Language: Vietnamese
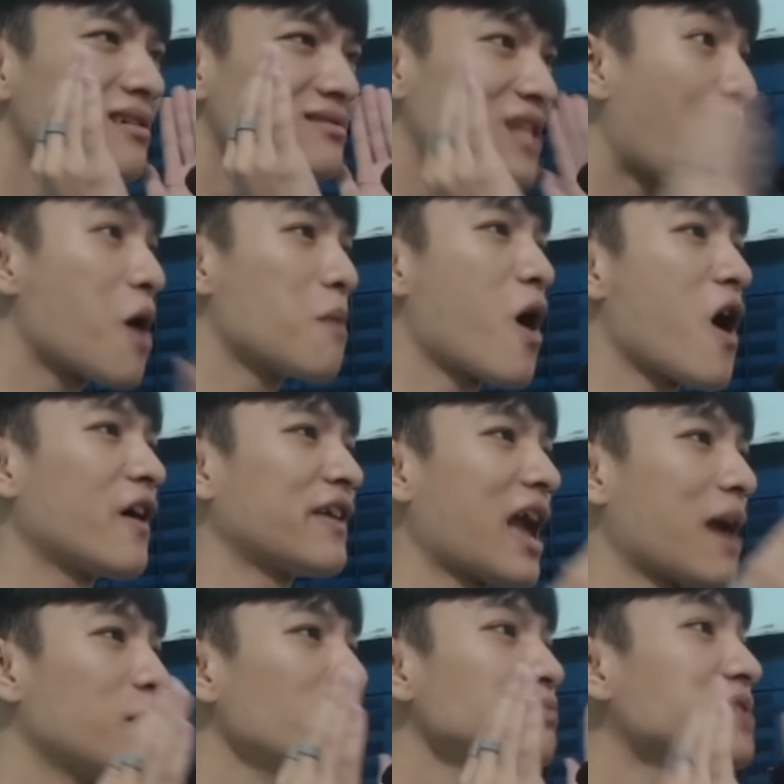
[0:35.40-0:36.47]
tò mò
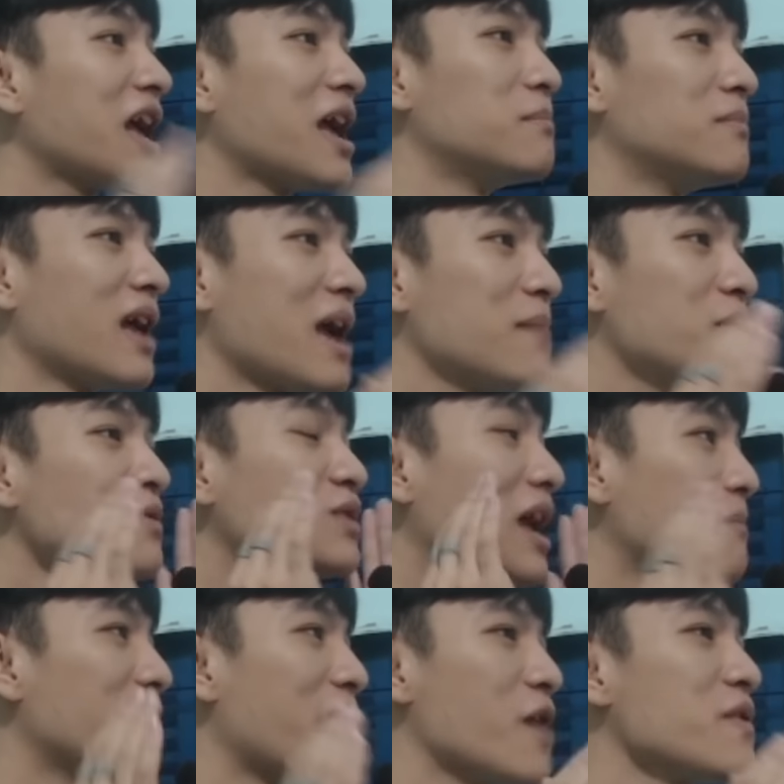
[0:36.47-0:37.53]
và em Hiếu tìm
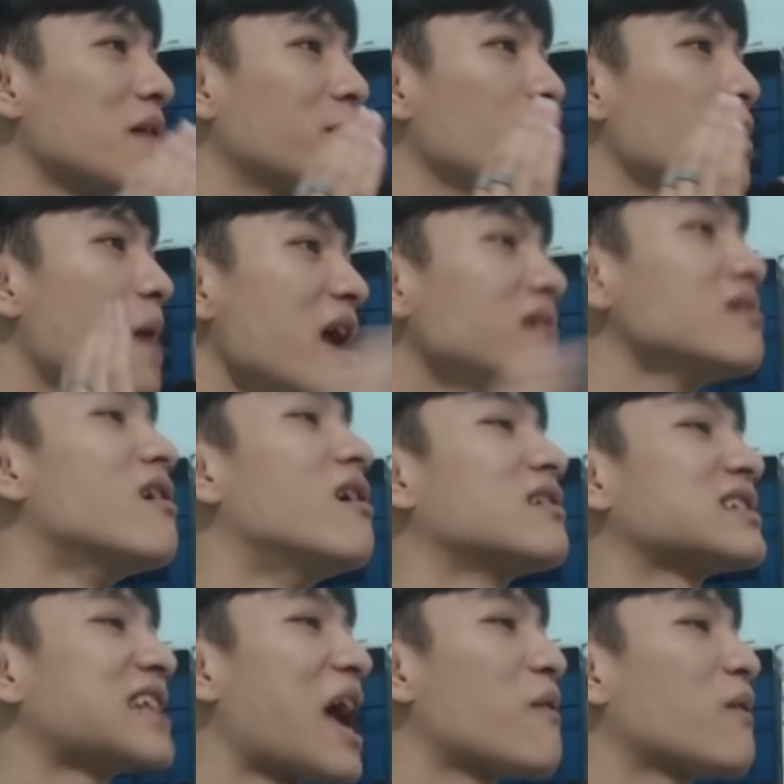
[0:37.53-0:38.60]
hiểu và em Hiếu biết
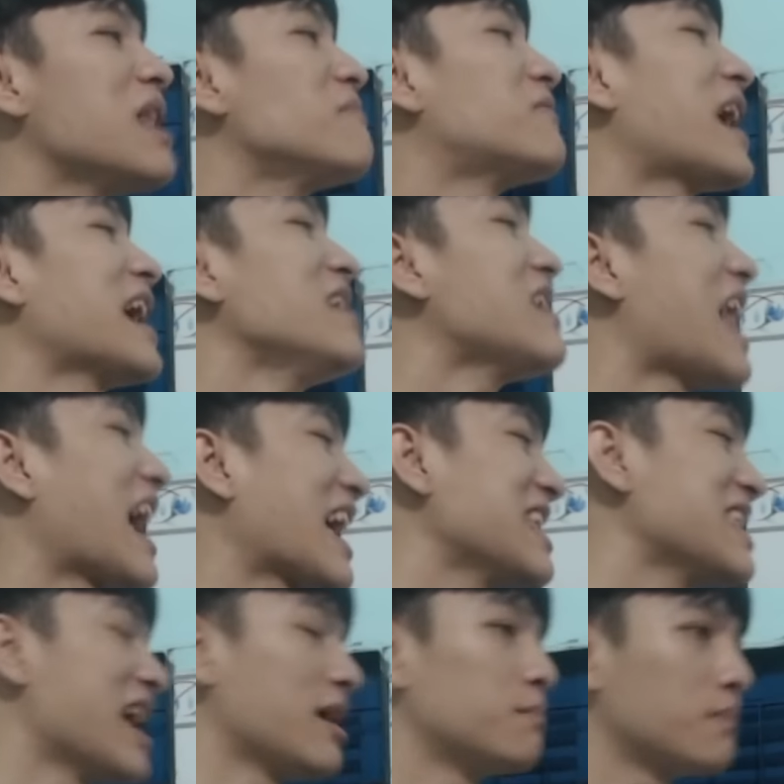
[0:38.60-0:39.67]
được sao cái lớp váy đó là
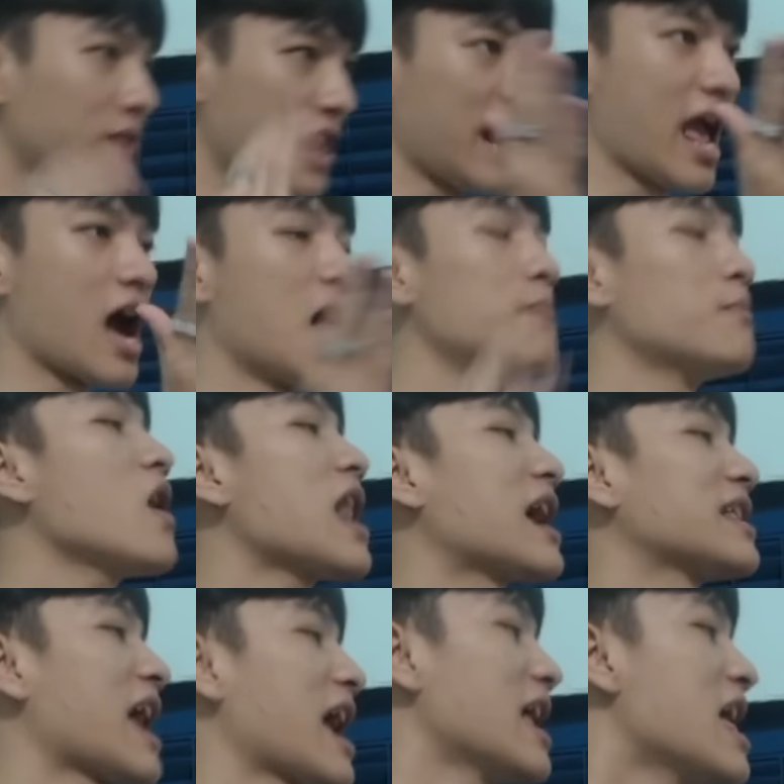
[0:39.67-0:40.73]
cái gì. Vậy nè, hôm đó
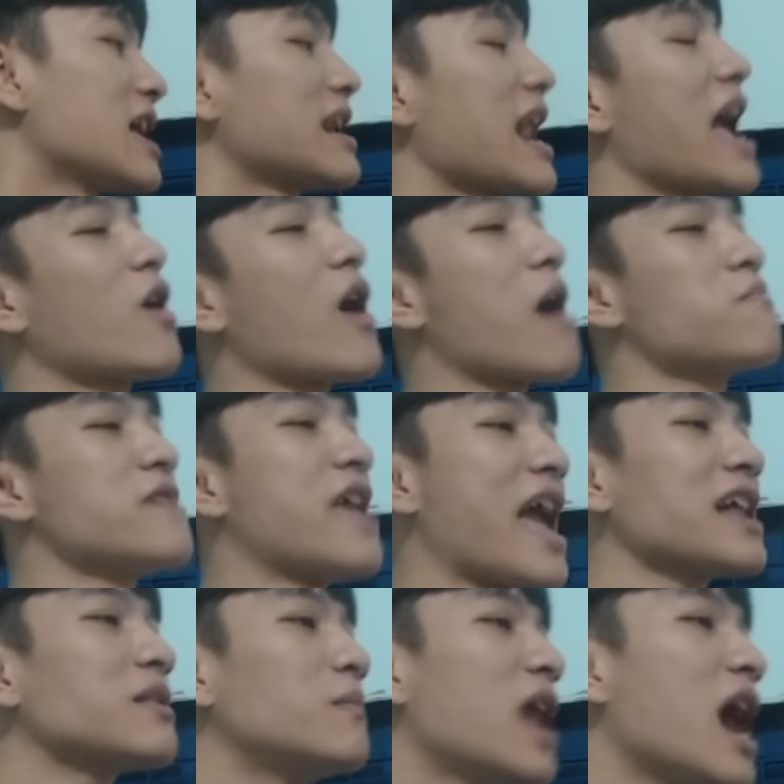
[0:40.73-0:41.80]
là vậy, đang ngồi học
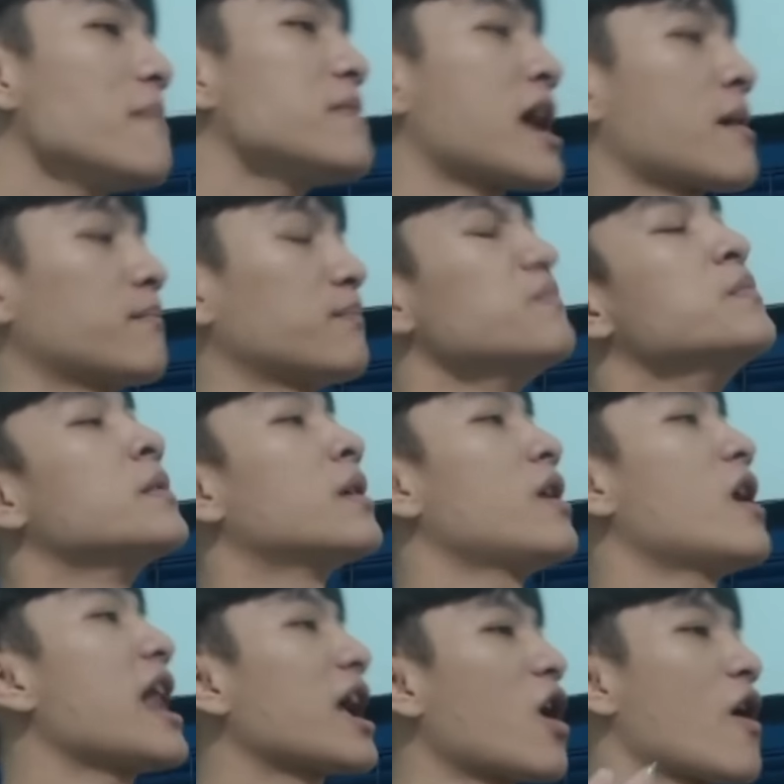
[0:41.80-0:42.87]
vẽ trong lớp nha,
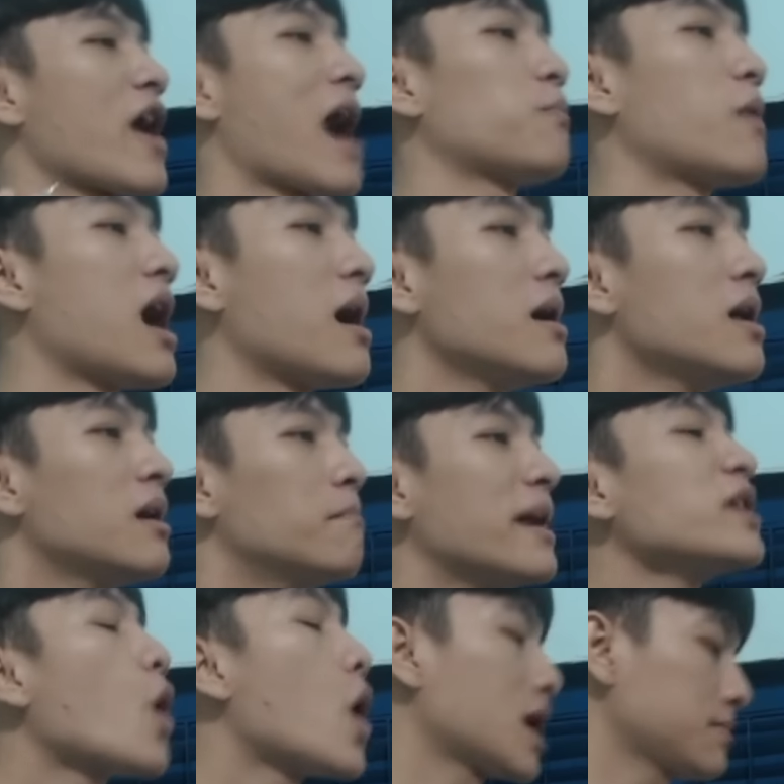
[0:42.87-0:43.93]
đó đang ngồi học
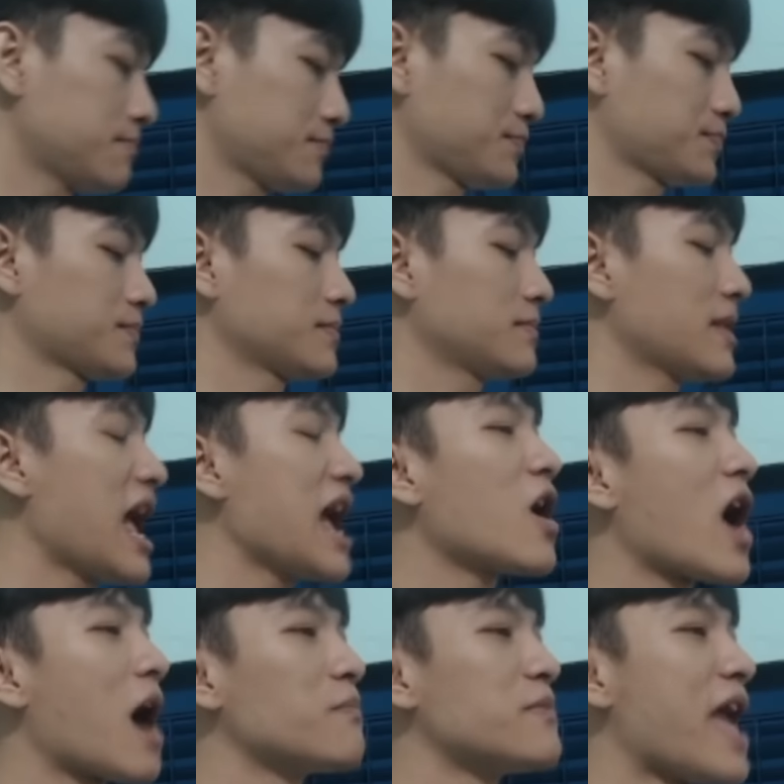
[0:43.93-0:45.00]
mỹ thuật, đang
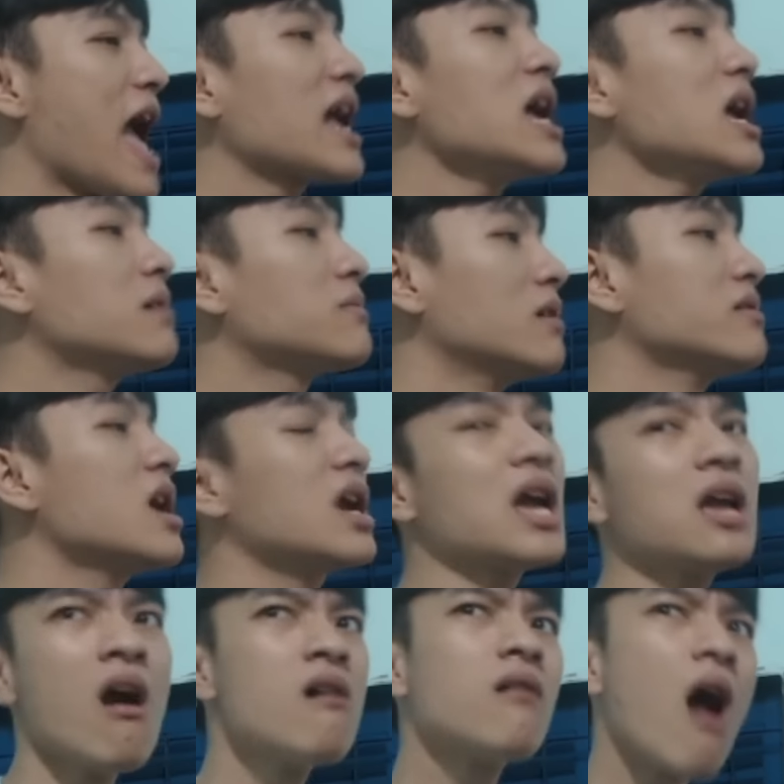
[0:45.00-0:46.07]
ngồi học vẽ, cái tự nhiên
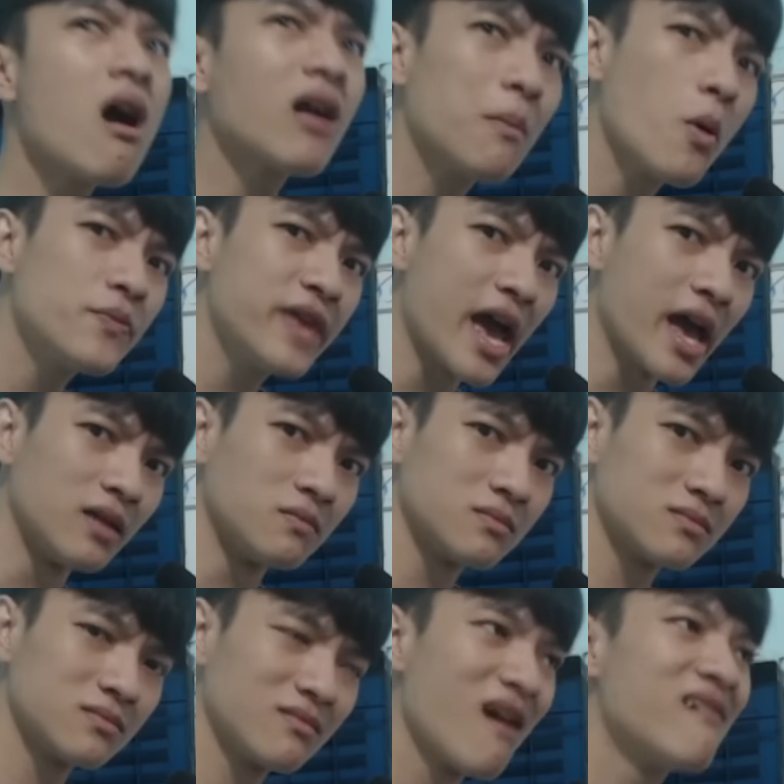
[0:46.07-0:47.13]
cái rớt cây bút chì,
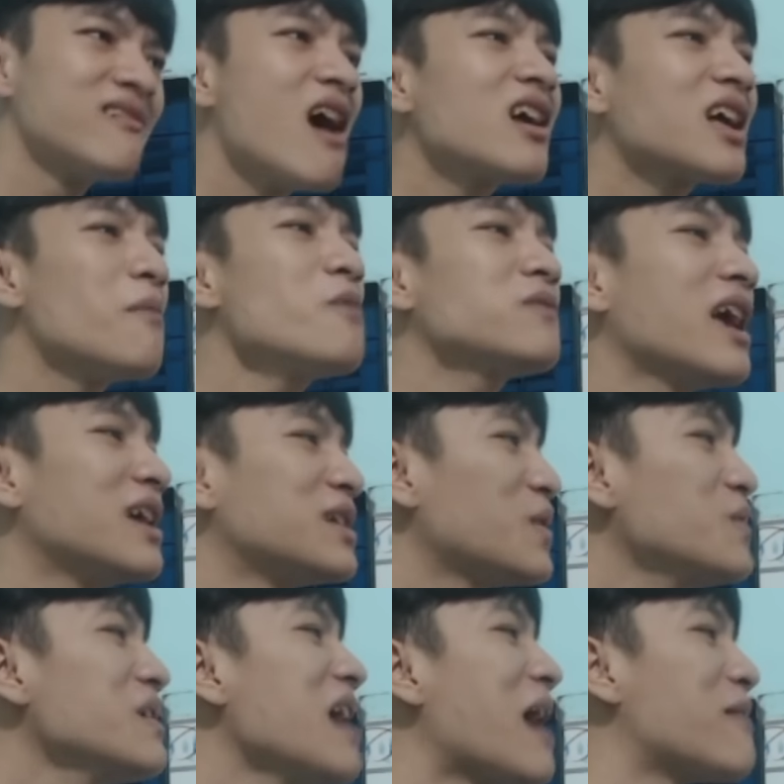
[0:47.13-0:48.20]
rớt cây bút chì
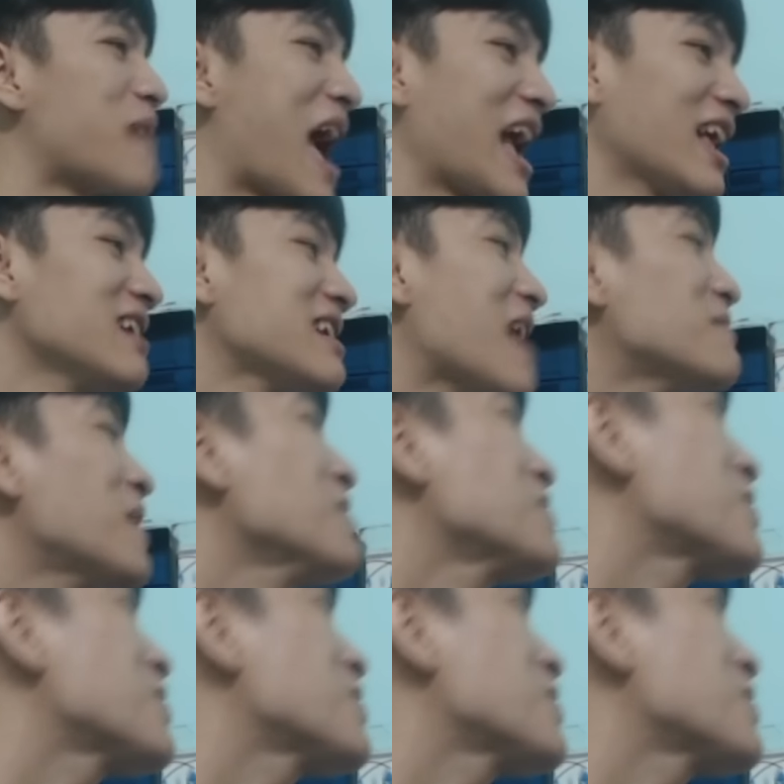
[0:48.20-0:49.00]
xuống dưới học bàn á, để Hiếu